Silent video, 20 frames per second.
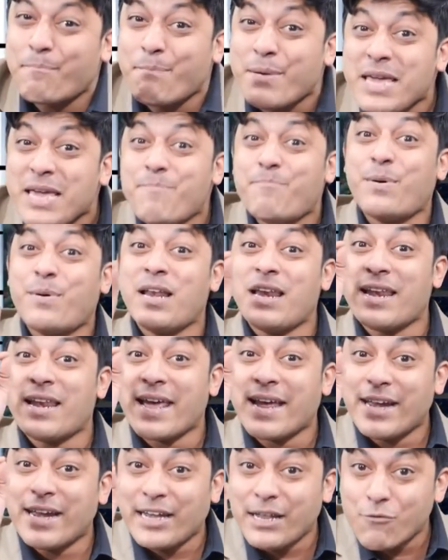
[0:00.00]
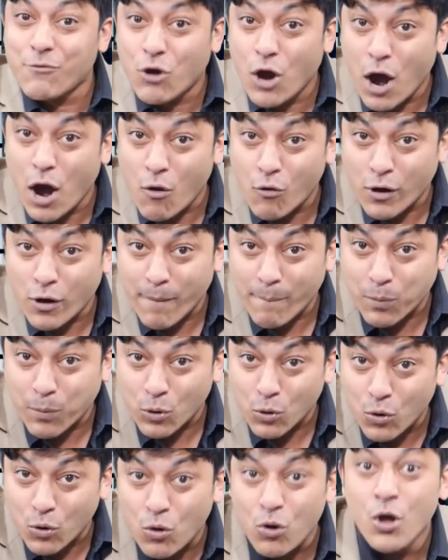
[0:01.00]
పీపుల్ నెగిటివ్గా
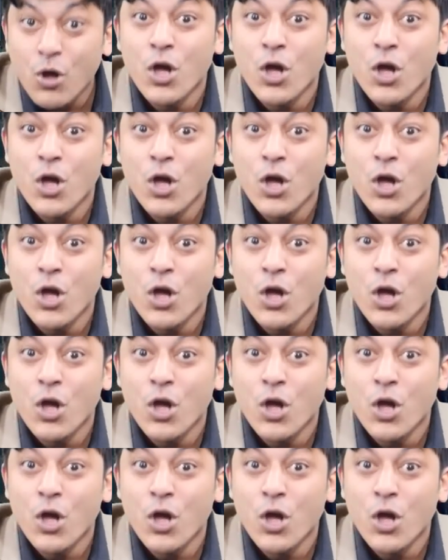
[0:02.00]
ఉన్నప్పుడు